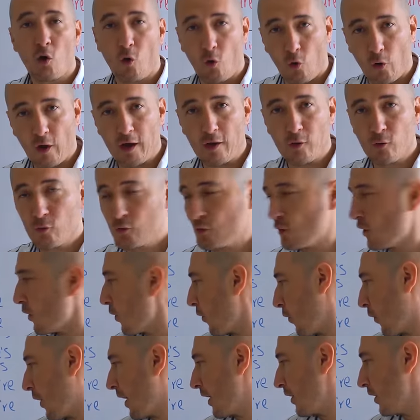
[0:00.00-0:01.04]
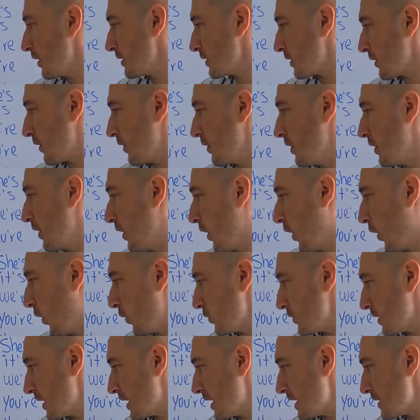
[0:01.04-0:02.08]
O el uno o el otro. O
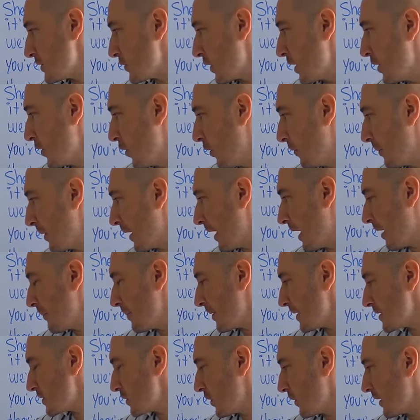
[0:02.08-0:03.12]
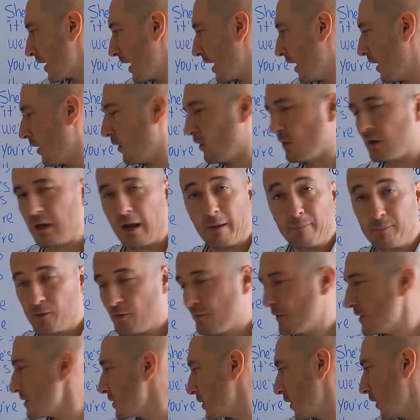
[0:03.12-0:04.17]
utilizo el nombre de la persona, la
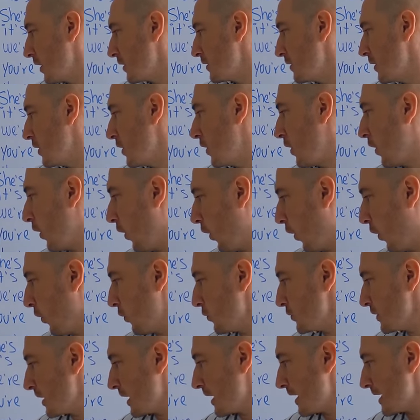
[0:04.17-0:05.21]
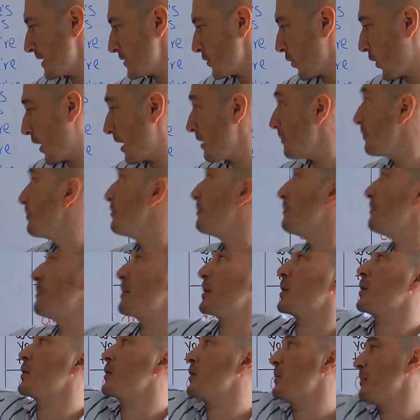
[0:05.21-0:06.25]
profesión, o utilizo el
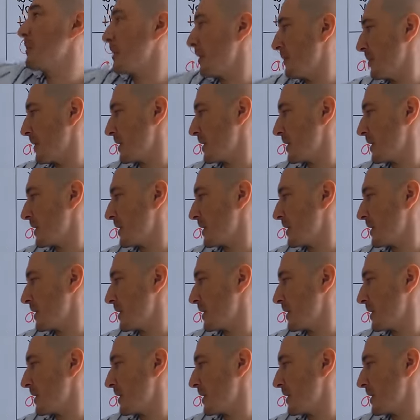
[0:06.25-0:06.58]
pronombre